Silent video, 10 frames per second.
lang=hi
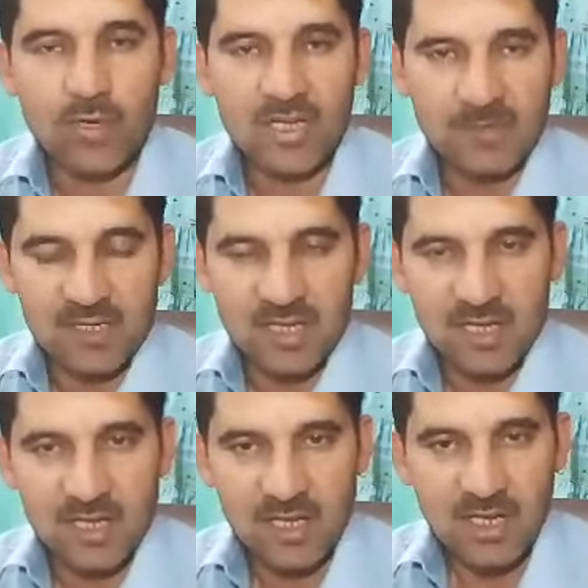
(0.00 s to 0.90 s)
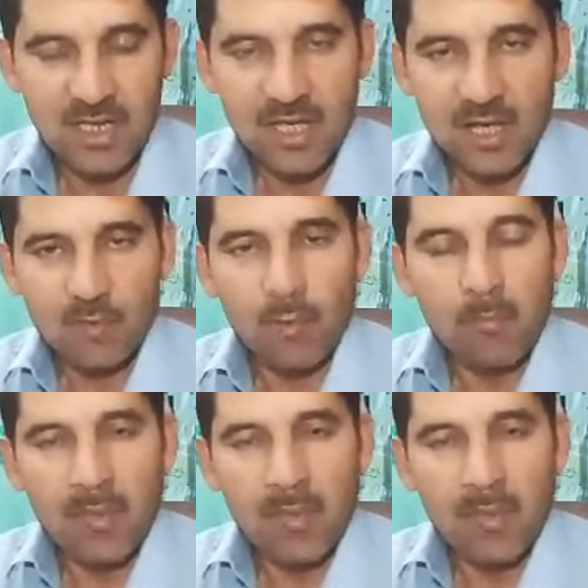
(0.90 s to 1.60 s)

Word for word: कोई कंपनी है वो